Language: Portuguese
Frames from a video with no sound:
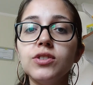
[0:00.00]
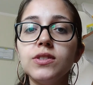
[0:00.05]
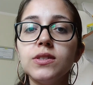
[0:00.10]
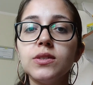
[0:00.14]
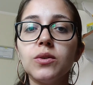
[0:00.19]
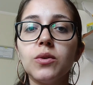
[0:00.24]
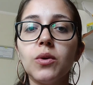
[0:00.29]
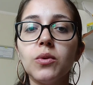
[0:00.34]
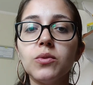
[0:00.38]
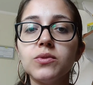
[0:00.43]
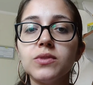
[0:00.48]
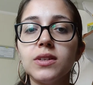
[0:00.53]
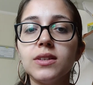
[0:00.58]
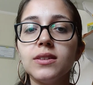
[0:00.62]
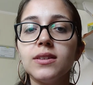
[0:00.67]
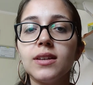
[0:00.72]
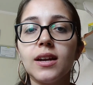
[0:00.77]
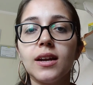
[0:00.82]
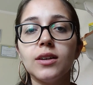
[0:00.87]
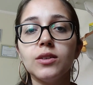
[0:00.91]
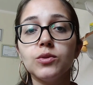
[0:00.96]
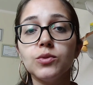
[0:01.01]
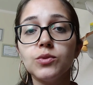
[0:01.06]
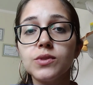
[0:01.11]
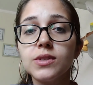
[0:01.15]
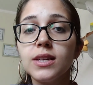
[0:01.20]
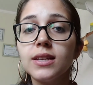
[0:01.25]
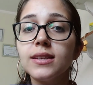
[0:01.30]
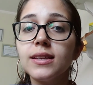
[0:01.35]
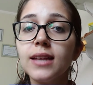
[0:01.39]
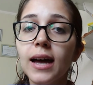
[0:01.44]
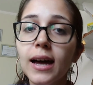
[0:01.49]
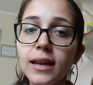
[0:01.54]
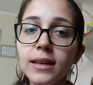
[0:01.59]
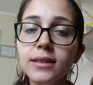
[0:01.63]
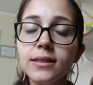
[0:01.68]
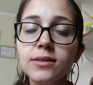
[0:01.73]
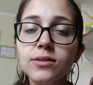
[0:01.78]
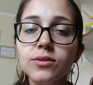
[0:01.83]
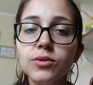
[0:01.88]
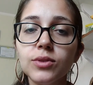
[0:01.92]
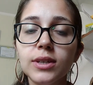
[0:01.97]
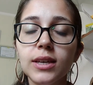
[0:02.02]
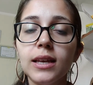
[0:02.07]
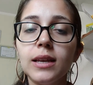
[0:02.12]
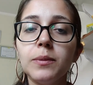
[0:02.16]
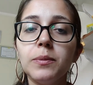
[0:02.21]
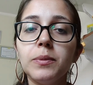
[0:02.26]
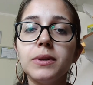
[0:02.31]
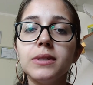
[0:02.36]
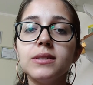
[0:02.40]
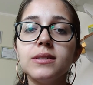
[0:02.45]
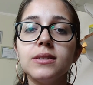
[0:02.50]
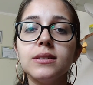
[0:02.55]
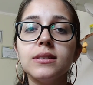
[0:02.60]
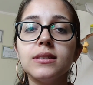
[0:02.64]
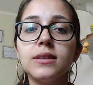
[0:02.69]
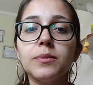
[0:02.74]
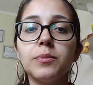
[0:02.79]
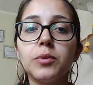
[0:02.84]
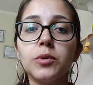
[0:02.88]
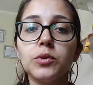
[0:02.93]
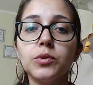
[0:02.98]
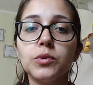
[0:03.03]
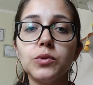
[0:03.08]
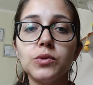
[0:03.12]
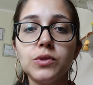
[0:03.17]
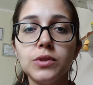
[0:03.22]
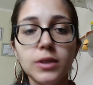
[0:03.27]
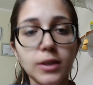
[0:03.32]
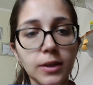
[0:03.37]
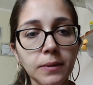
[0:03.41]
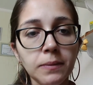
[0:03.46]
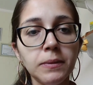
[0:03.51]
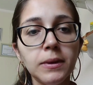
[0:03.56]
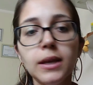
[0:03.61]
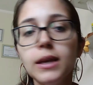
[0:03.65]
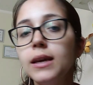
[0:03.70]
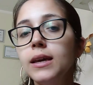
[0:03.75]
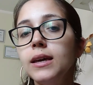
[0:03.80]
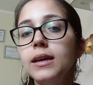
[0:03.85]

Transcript: de se concentrar nos detalhes do que ele precisa produzir